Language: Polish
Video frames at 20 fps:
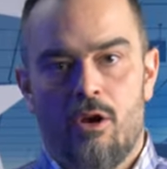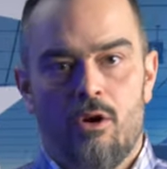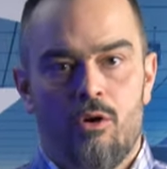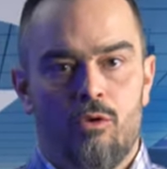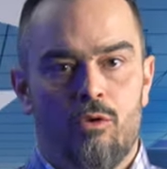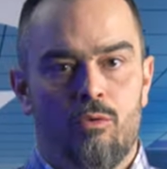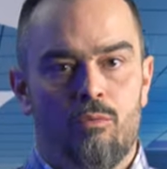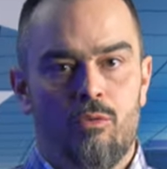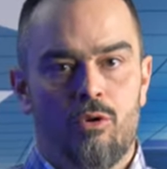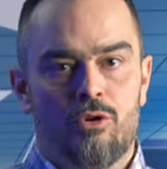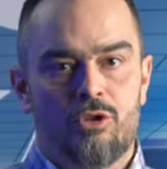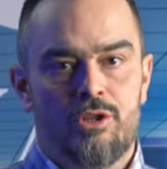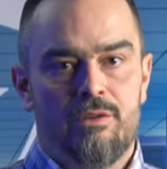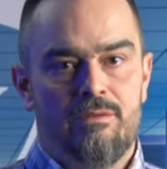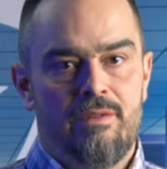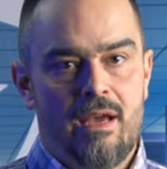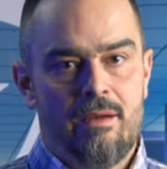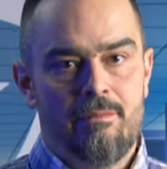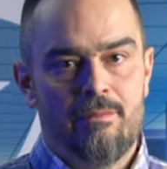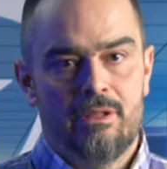
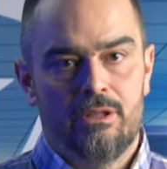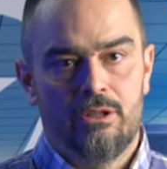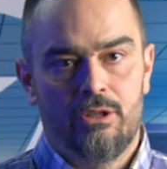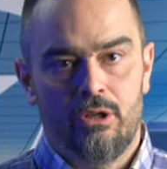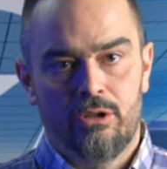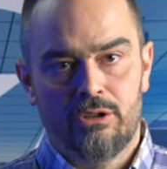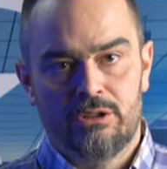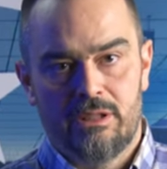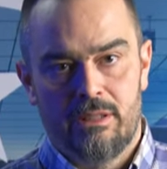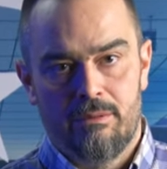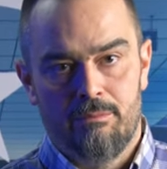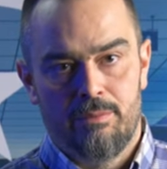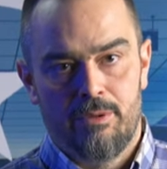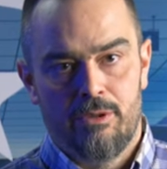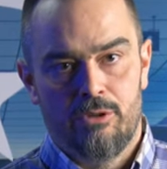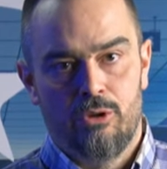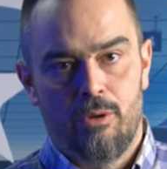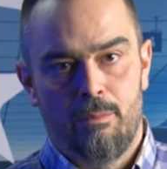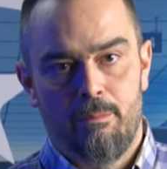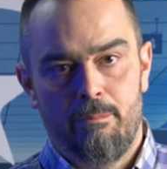Umożliwiamy dostęp
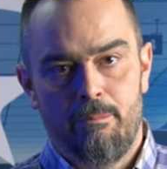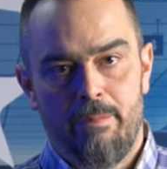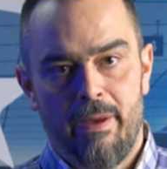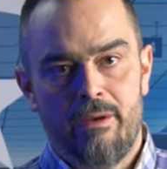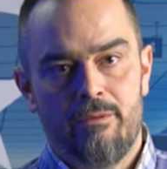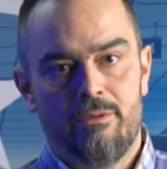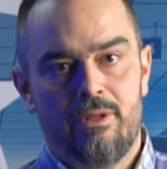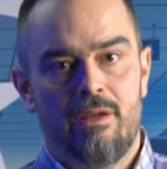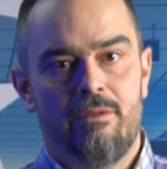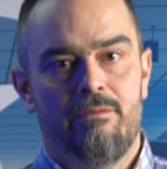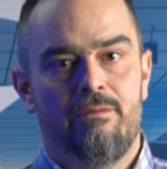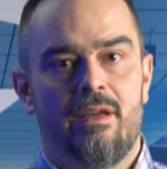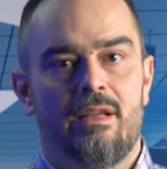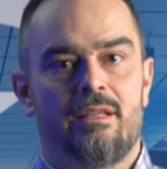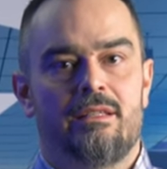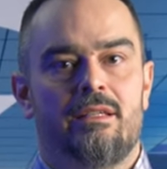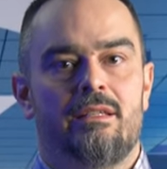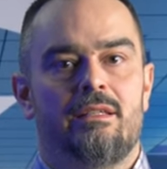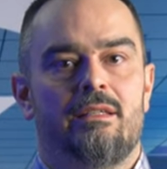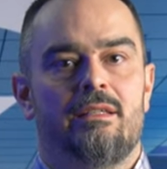do pełnej
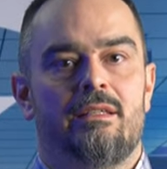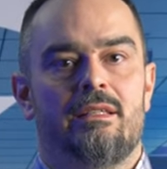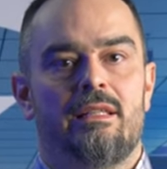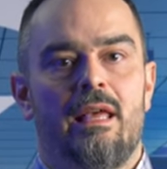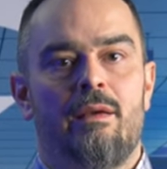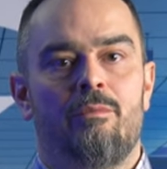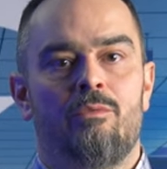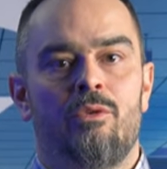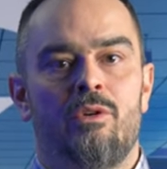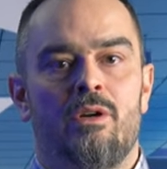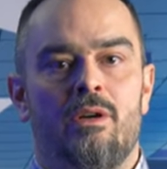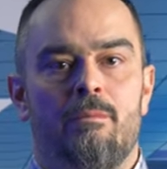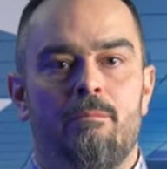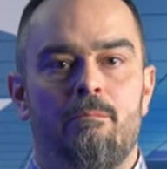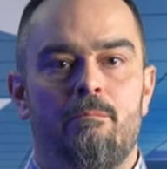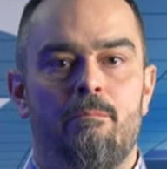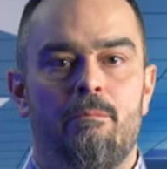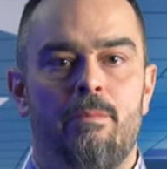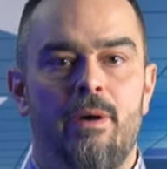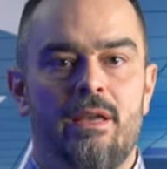wersji systemu
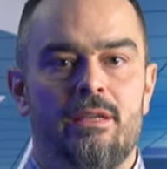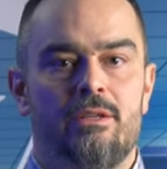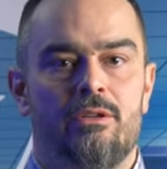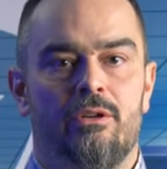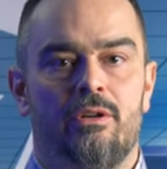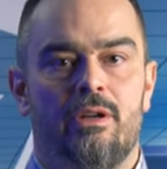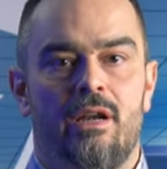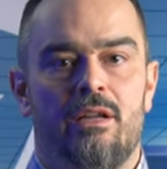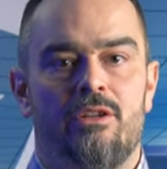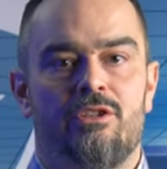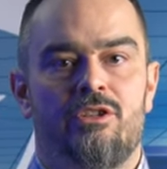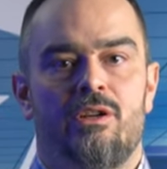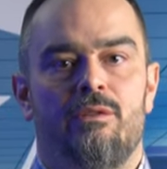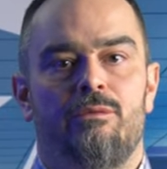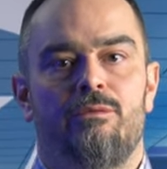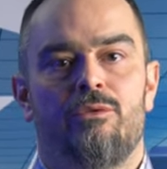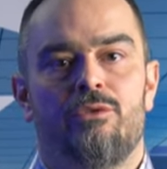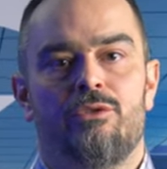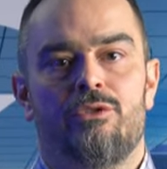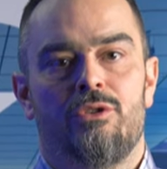bez ograniczeń
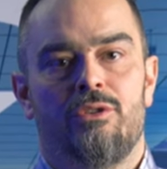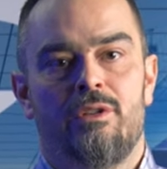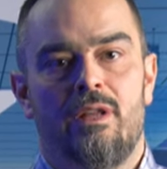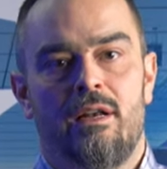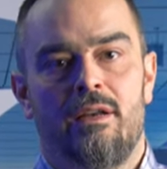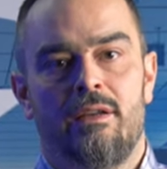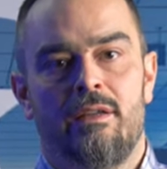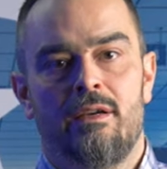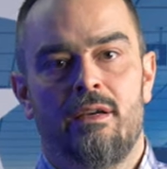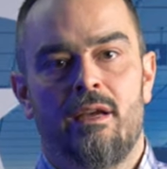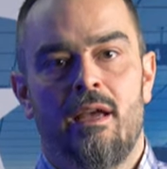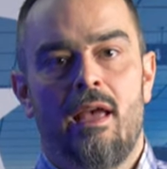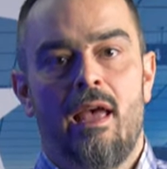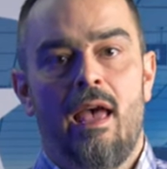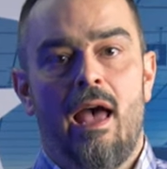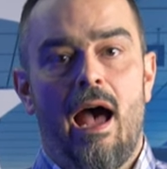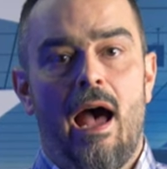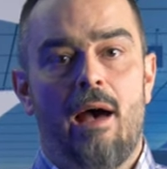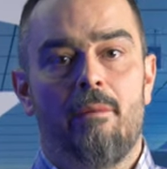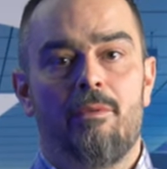funkcjonalnych,
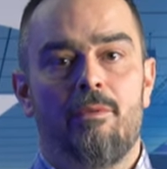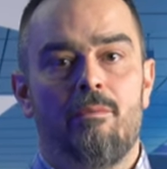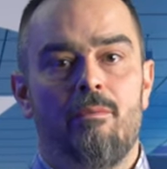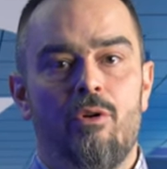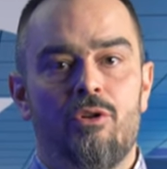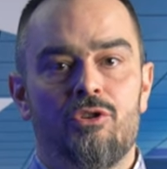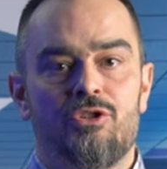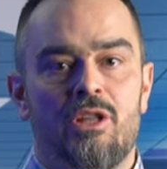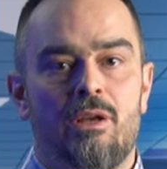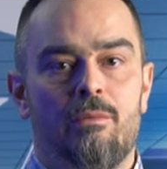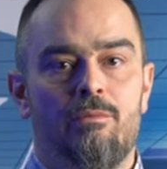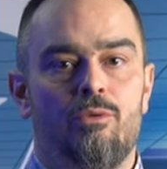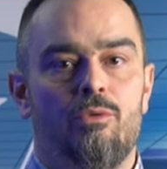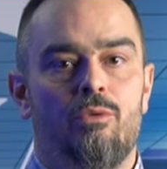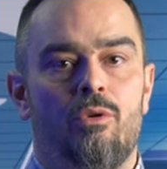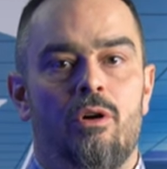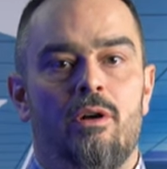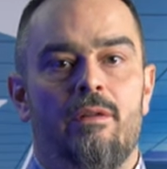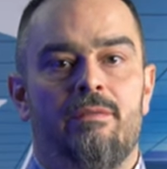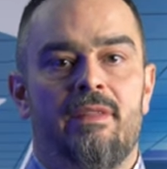aby można
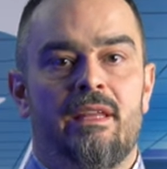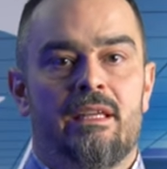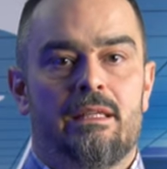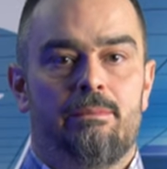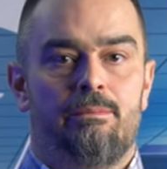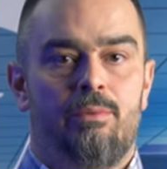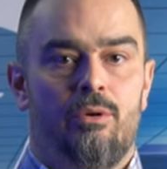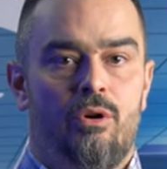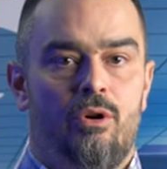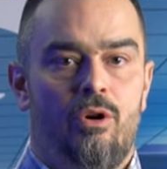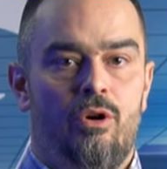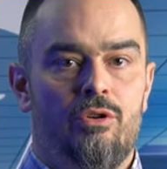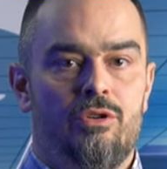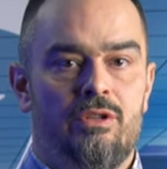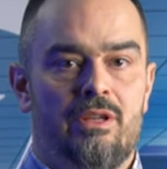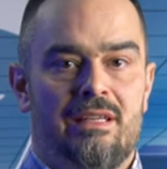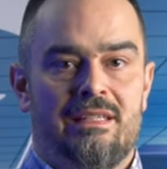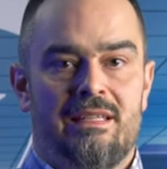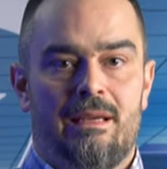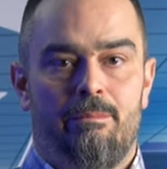było na
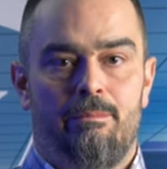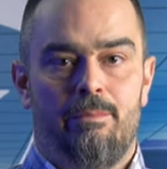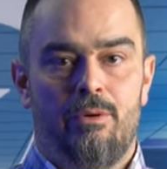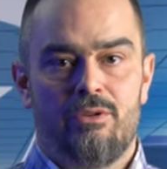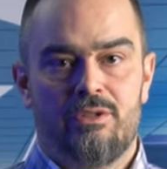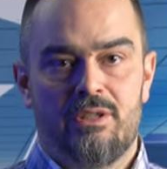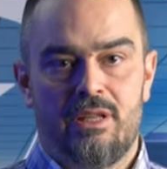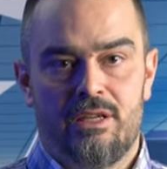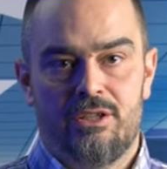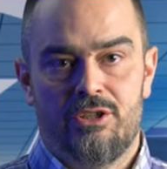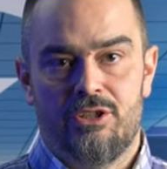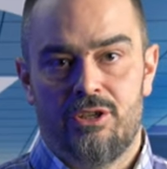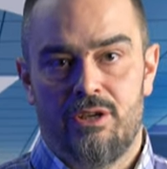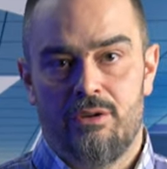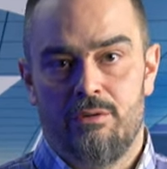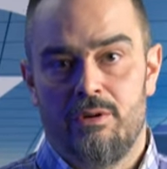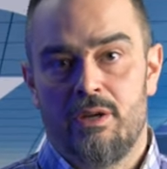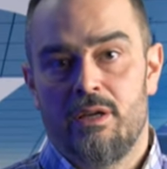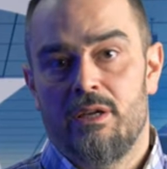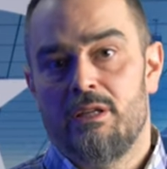spokojnie zapoznać
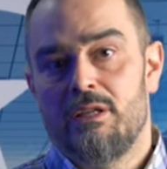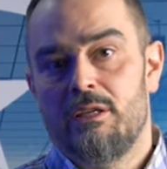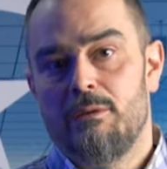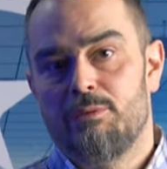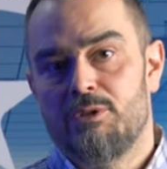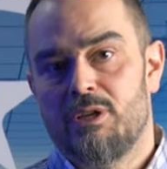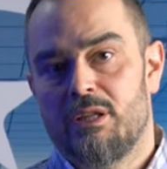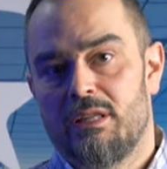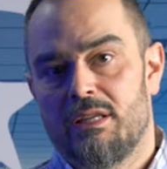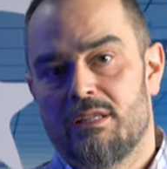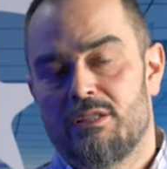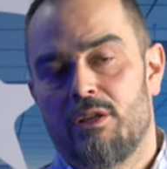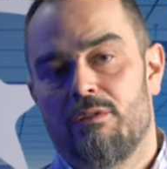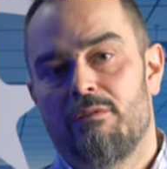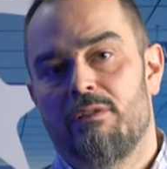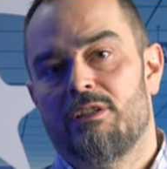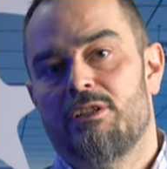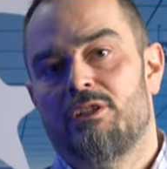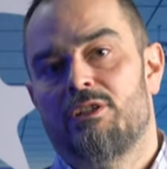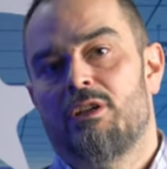się i
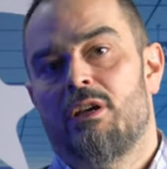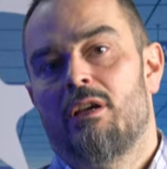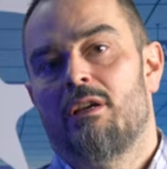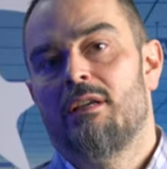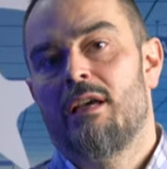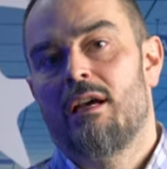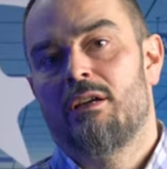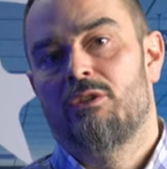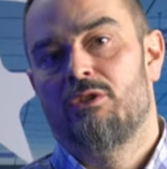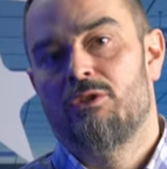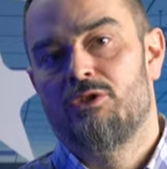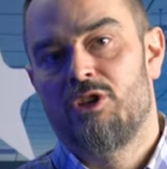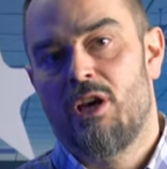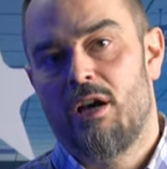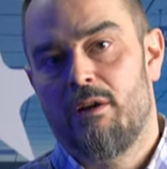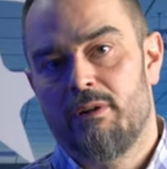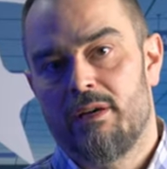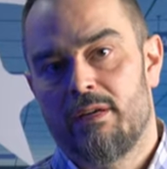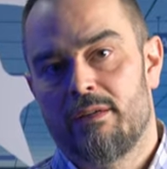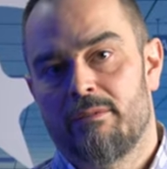przetestować, jak to
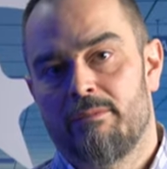działa.